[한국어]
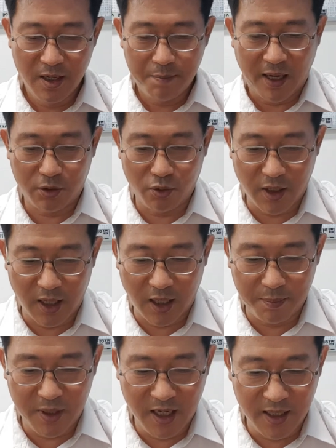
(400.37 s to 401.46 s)
파도가
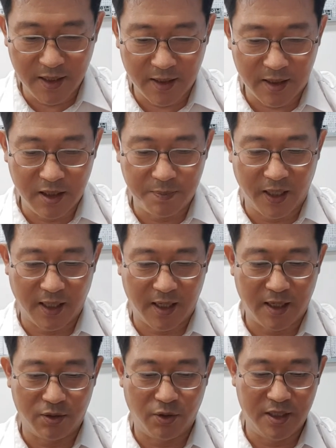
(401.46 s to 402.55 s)
밀리던 그
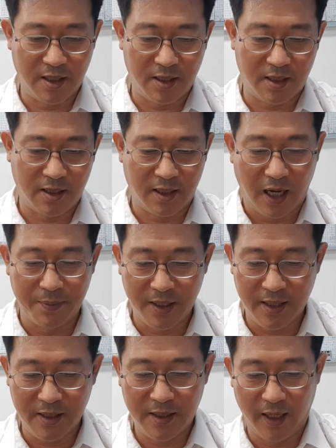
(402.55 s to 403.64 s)
바닷가도 이제는
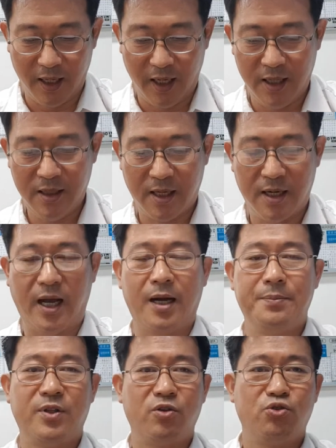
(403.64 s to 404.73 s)
가버린 옛날
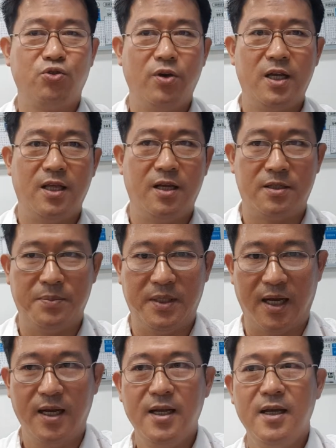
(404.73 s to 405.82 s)
아름다운 추억이
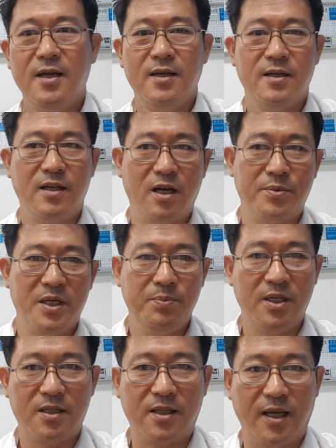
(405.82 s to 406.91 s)
되었습니다. 여러분
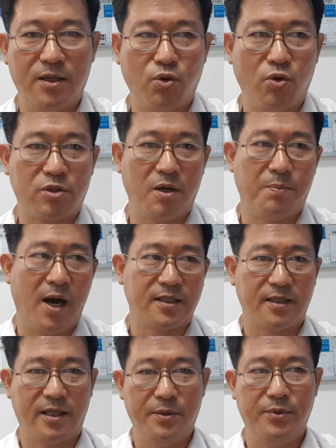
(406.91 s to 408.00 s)
힘들 때조국성
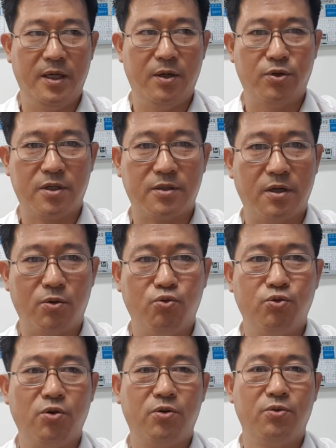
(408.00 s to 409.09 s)
박사TV에 오셔서
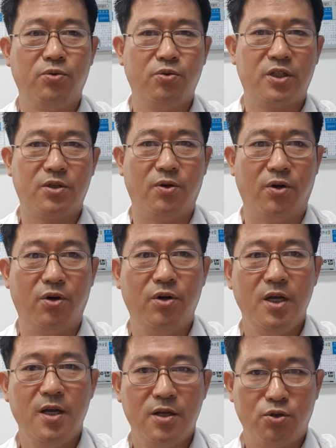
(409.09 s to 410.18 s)
구독 누르시고
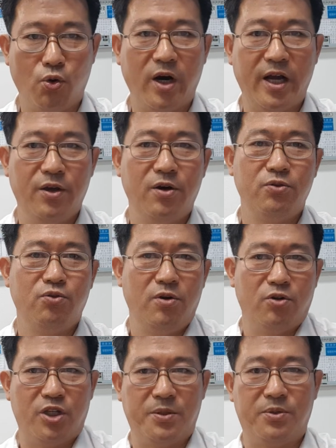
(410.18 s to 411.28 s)
좋아요
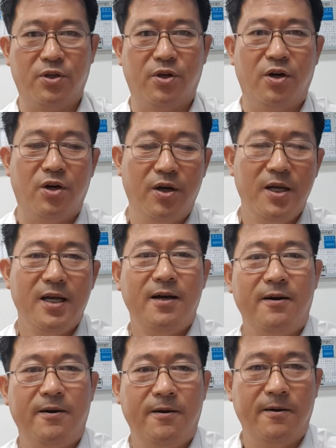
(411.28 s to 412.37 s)
눌러주십시오.
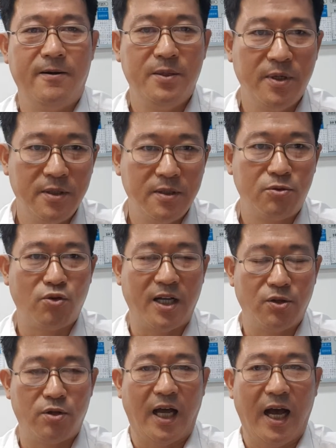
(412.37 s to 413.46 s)
어, 이번 주가
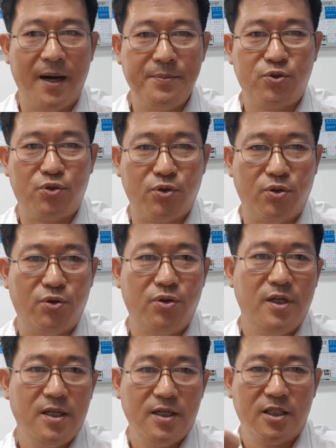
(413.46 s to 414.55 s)
아니고 다음
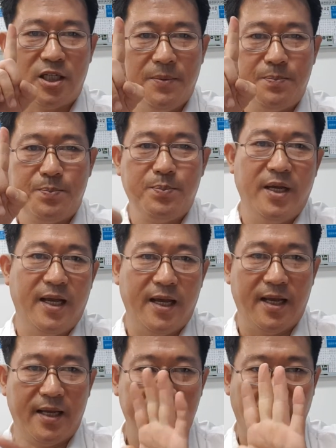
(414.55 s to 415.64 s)
주
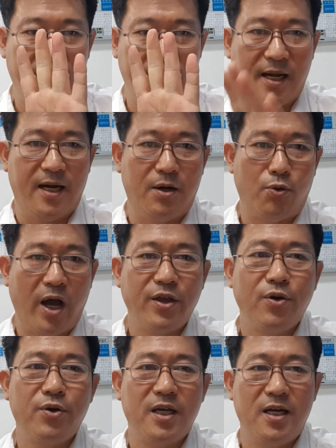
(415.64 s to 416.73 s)
14일 날
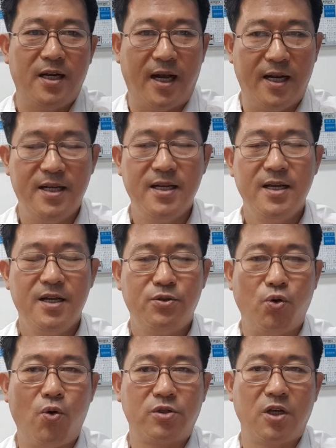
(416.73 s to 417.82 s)
화요일 날
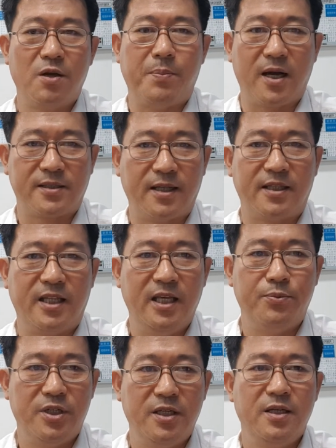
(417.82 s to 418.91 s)
조옥성 박사
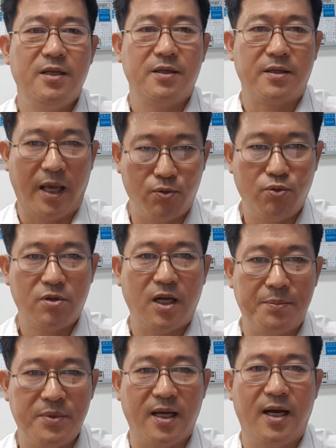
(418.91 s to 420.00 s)
TV
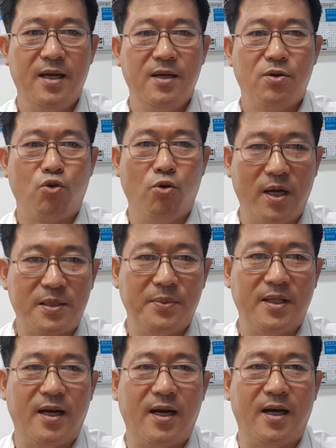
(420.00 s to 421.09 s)
개국합니다.
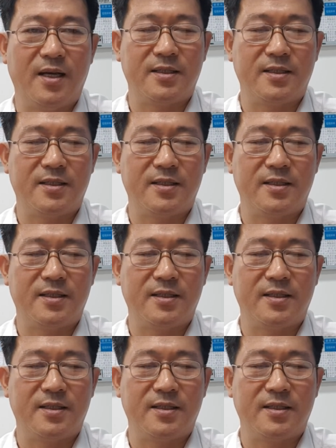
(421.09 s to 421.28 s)
고맙습니다.